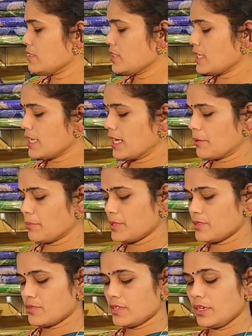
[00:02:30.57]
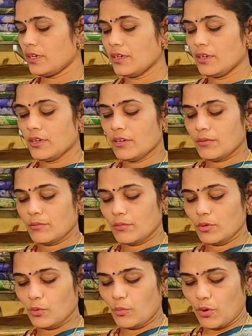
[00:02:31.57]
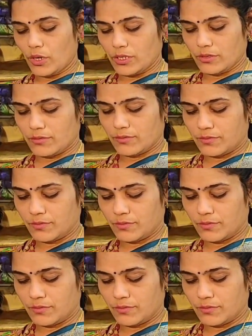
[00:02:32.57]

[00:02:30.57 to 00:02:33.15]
షేడ్ లా అనిపిస్తుంది బ్లూ బోర్డర్